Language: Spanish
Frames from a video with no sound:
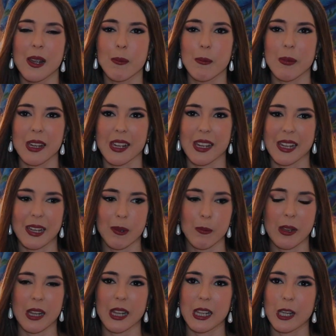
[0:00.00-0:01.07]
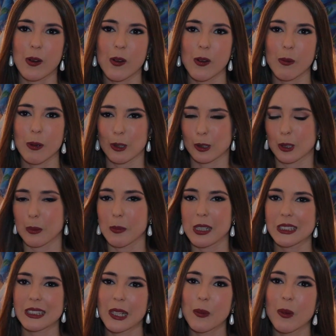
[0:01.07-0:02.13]
Me, me, dedico, bueno, soy
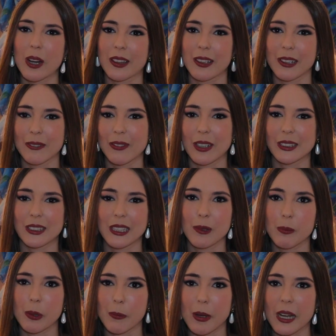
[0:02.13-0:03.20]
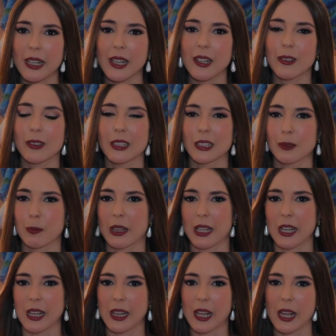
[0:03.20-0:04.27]
maestra de educación infantil y primaria con
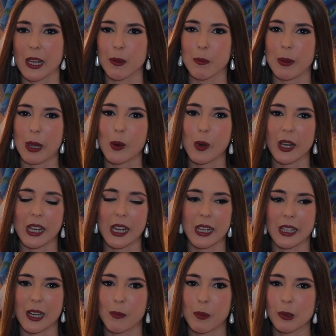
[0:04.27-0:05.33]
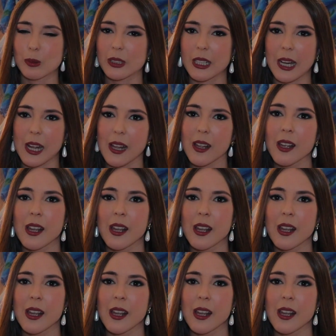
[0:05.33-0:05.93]
especialidad en pedagogía terapéutica